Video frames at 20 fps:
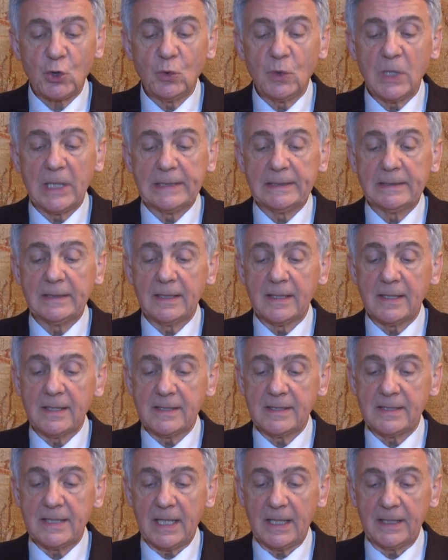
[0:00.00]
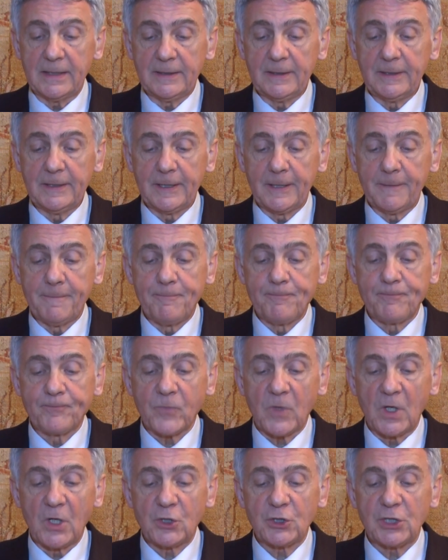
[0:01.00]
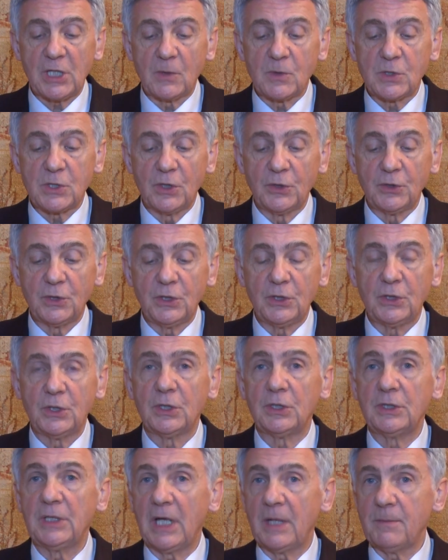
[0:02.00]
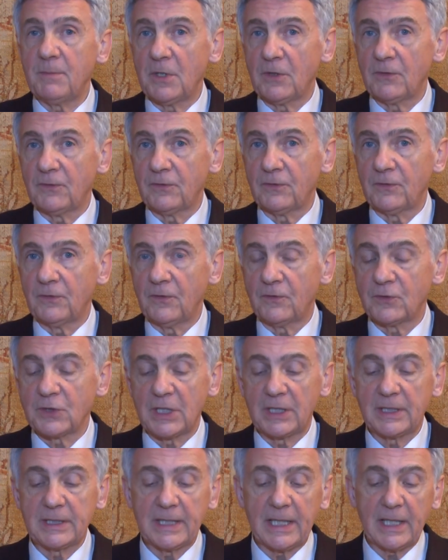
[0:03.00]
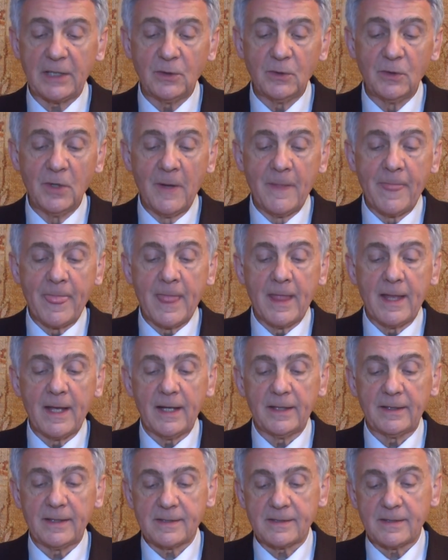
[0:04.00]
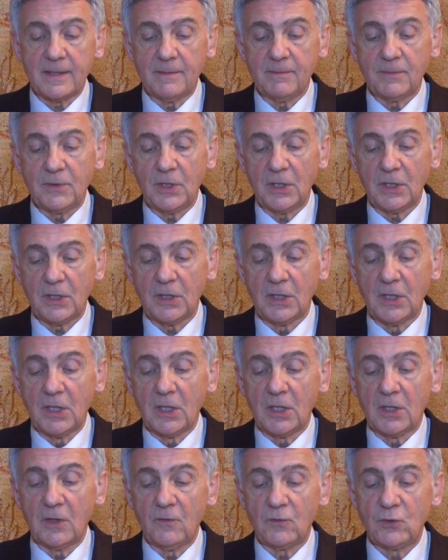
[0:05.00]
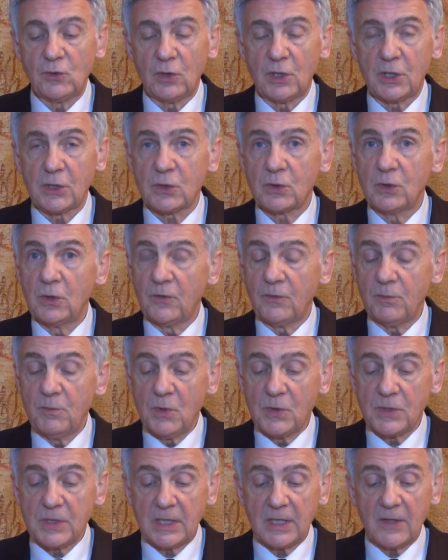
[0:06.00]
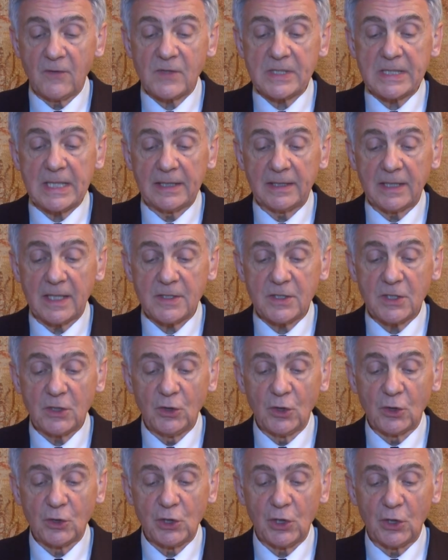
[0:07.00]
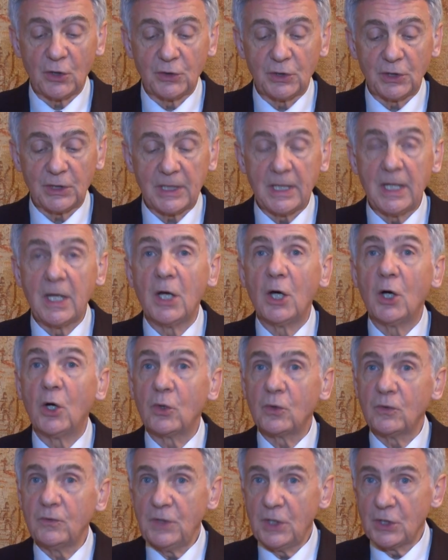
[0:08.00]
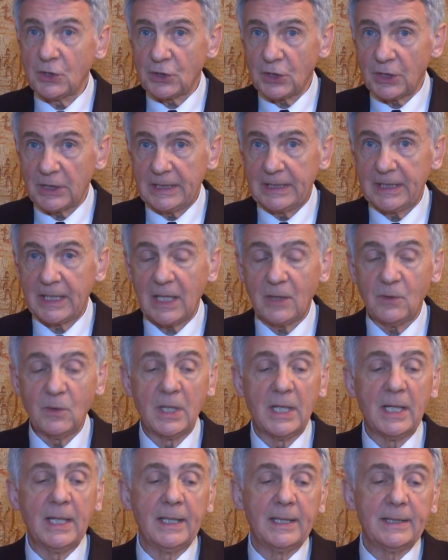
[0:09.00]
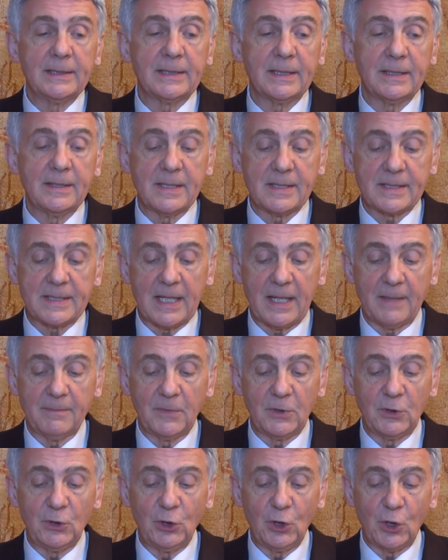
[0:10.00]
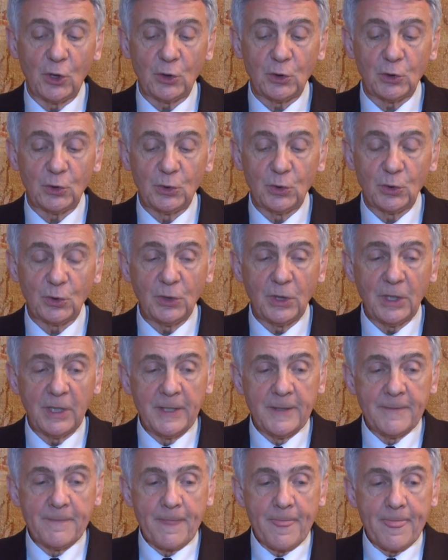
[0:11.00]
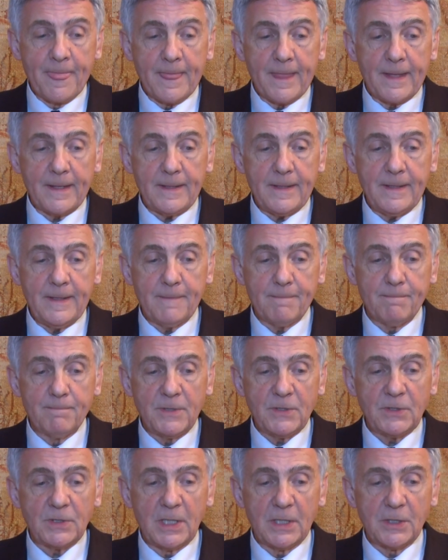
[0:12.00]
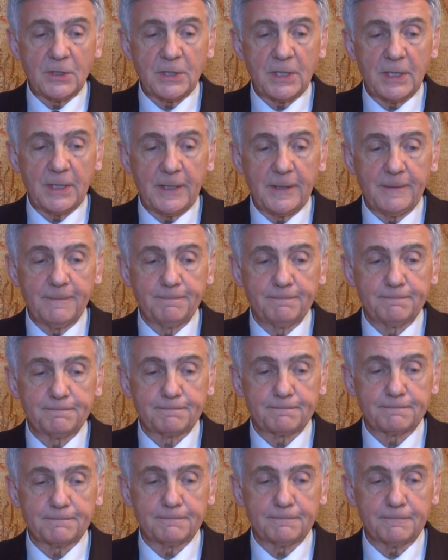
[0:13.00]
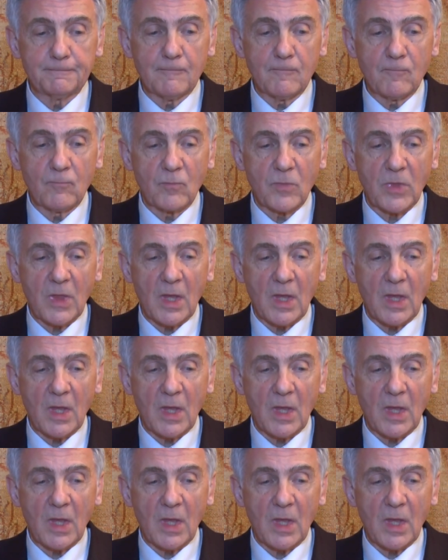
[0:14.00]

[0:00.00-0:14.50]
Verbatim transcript: Chuan Zhang, kształcony najpierw w Szanghaju, a następnie w Juilliard School of Music w Stanach Zjednoczonych. Również grał ten sam nocturn i myślę, że mm,